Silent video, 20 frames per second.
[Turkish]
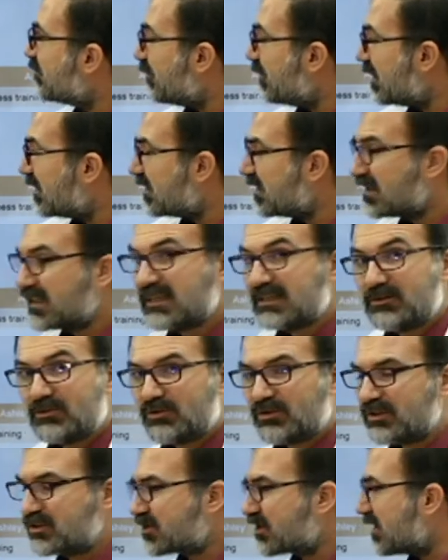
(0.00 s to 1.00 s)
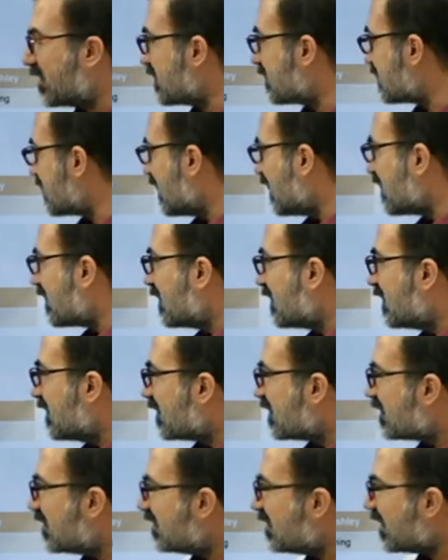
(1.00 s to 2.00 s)
Mary'den yola çıkarsak.
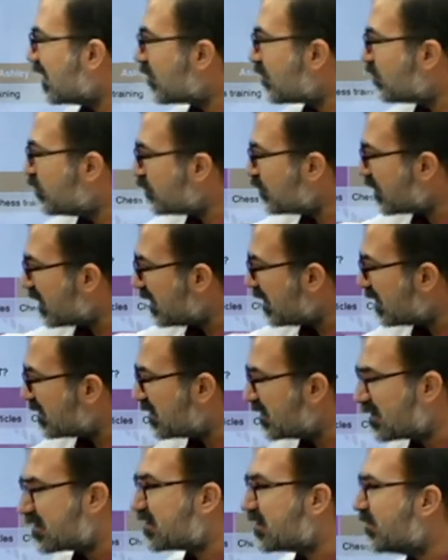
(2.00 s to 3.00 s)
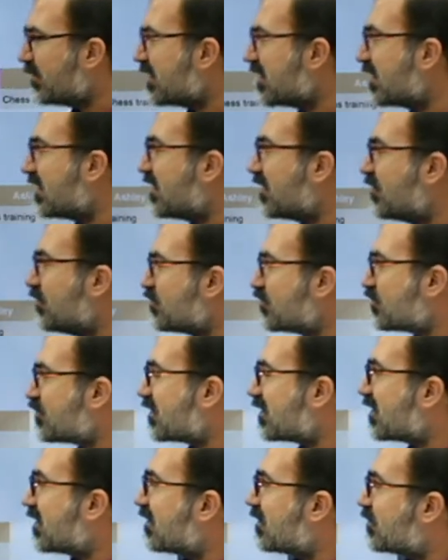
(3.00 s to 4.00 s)
Direkt bunu elediğiniz zaman geriye 3
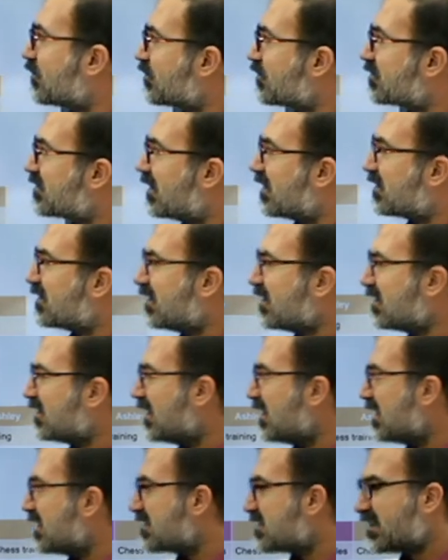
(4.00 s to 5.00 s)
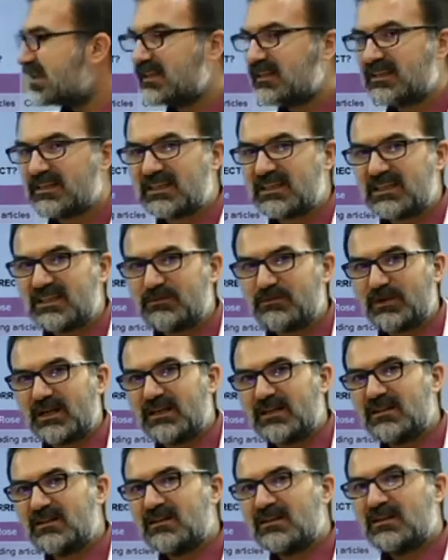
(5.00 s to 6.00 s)
şık kalıyor zaten. Sending
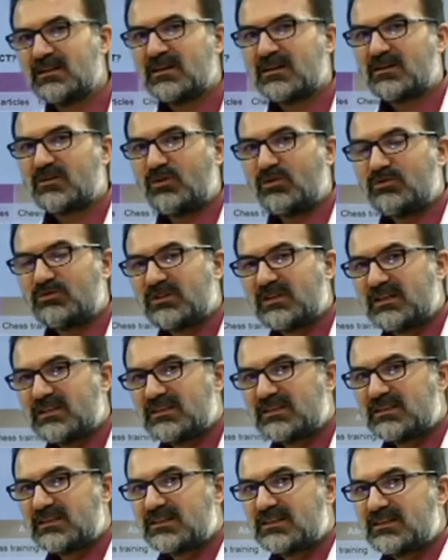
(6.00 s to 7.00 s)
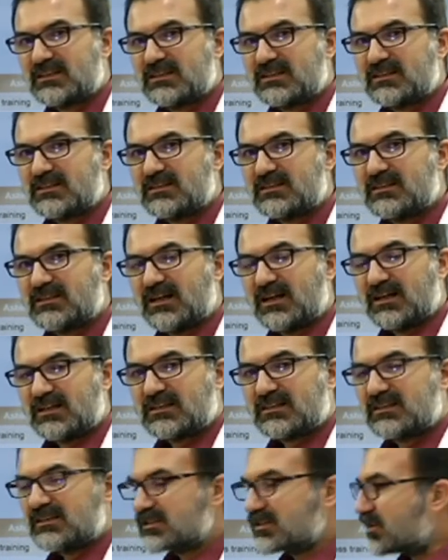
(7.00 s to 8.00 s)
email online
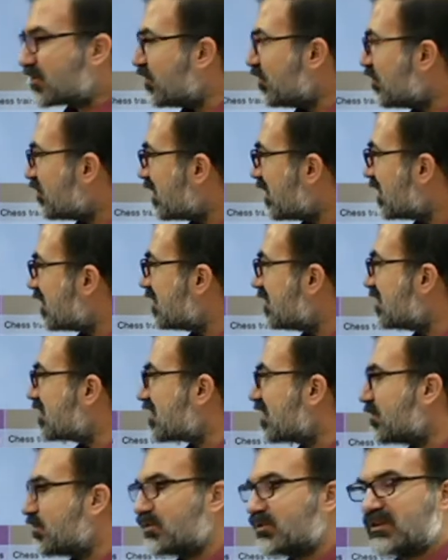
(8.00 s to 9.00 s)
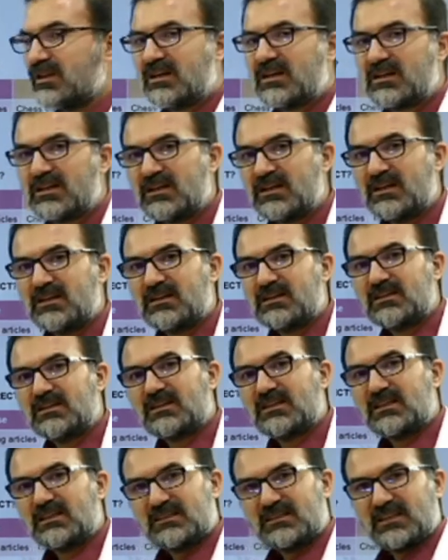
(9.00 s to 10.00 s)
arkadaşlar online işlem olarak
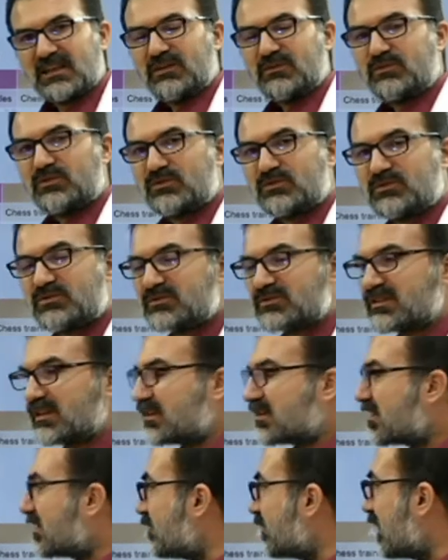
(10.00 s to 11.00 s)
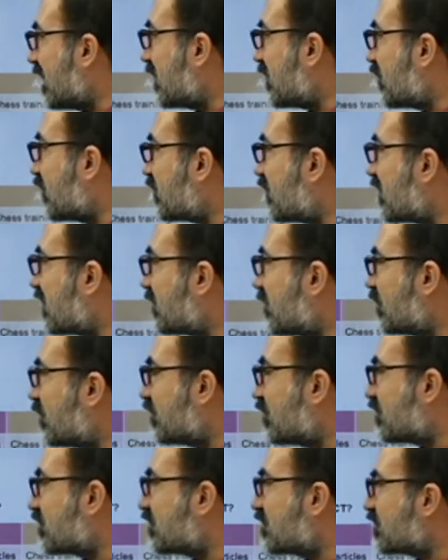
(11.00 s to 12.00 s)
telefonunuzdan da mail
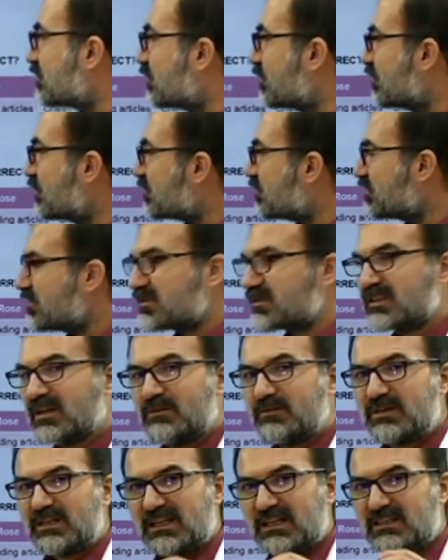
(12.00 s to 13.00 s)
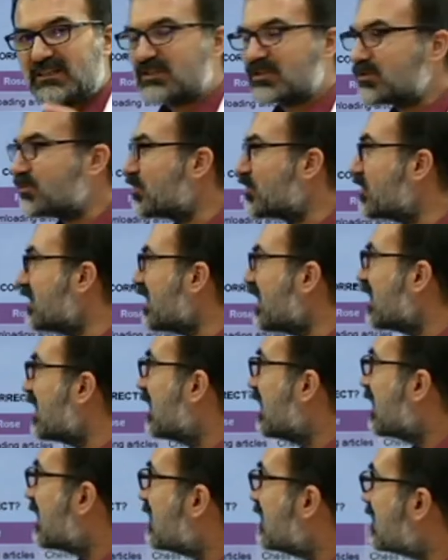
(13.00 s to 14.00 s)
gönderebiliyorsunuz biliyorsunuz. Tam iletişim olarak
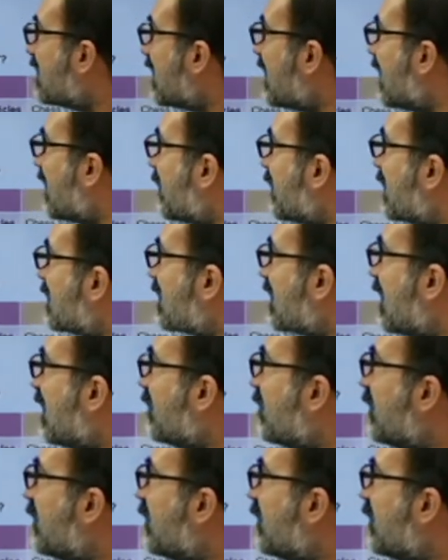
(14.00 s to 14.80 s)
niteleyemeyiz.